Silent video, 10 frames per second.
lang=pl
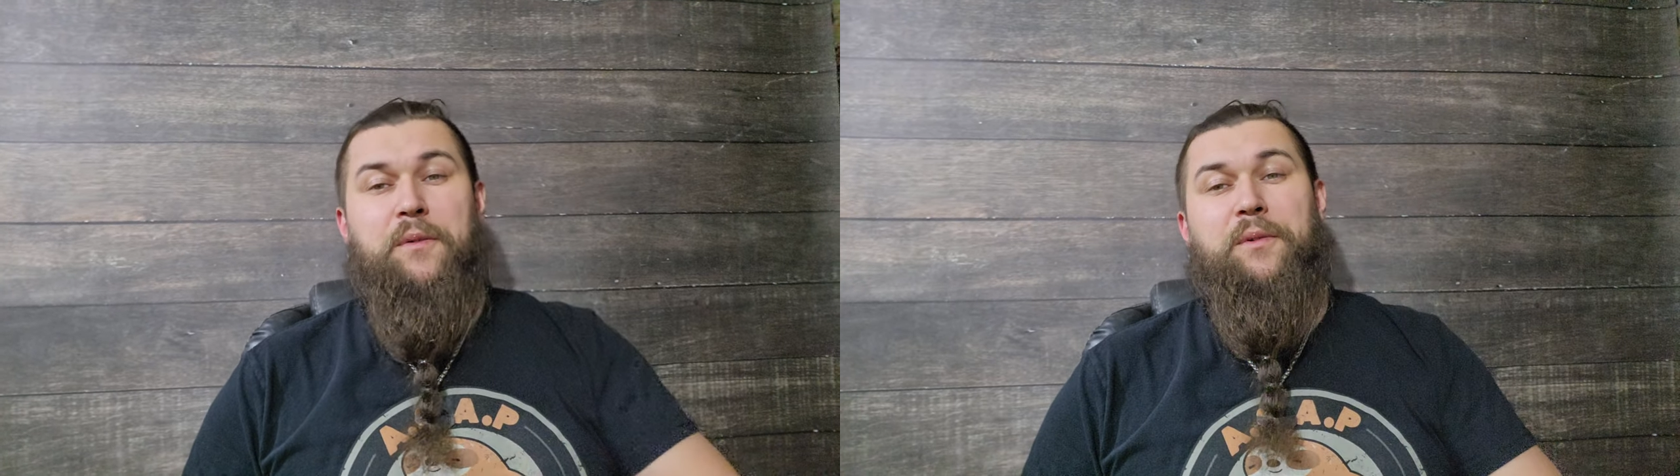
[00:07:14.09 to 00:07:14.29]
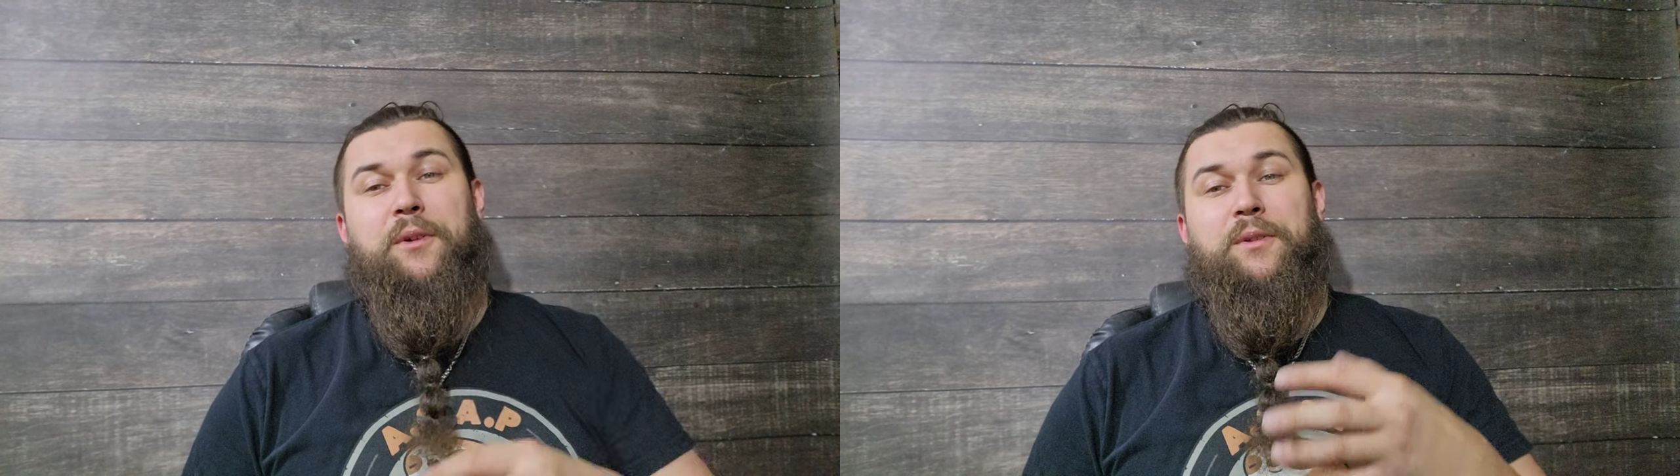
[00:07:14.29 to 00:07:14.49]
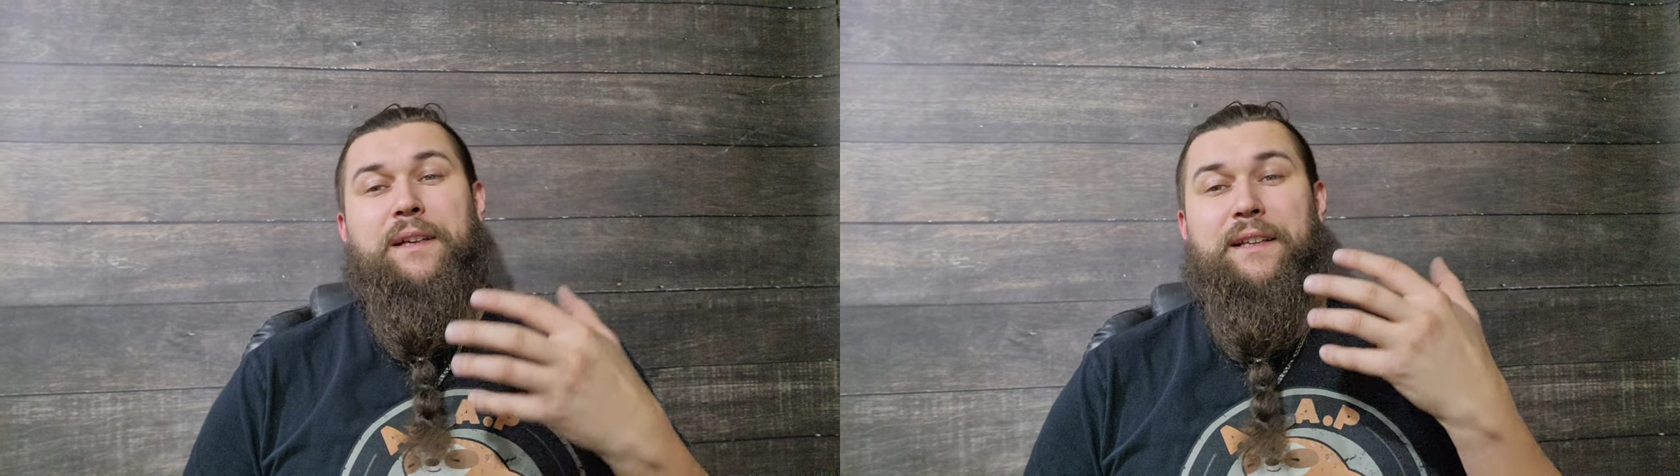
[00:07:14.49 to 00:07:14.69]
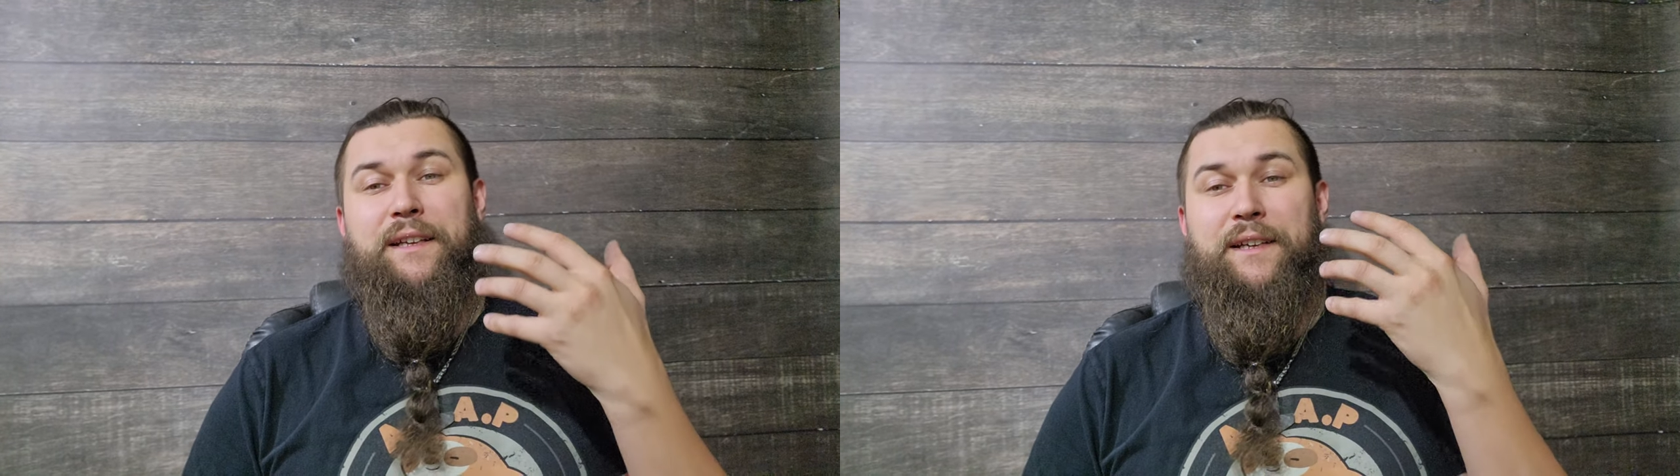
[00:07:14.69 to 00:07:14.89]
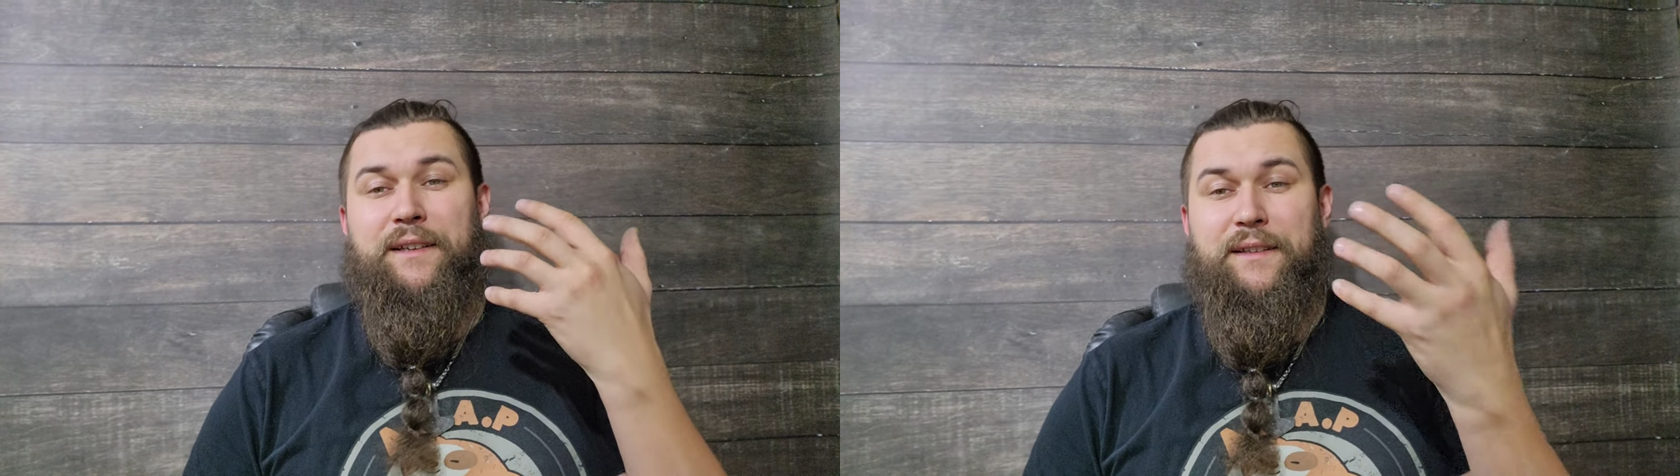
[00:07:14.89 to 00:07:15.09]

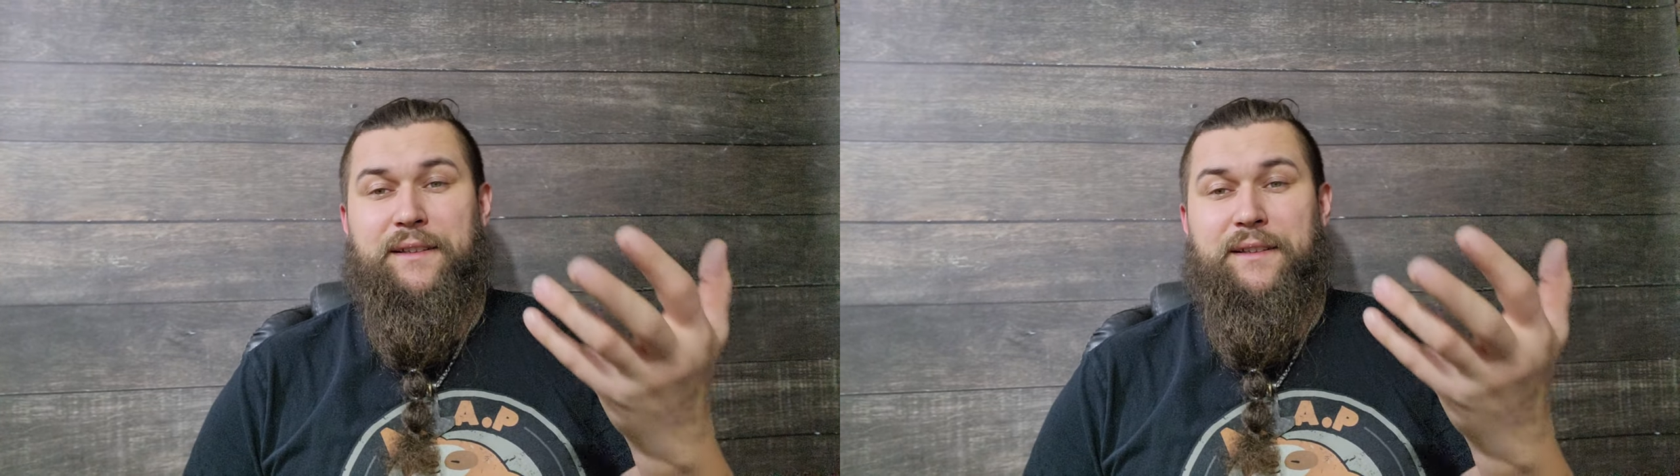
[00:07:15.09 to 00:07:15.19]
wykonanie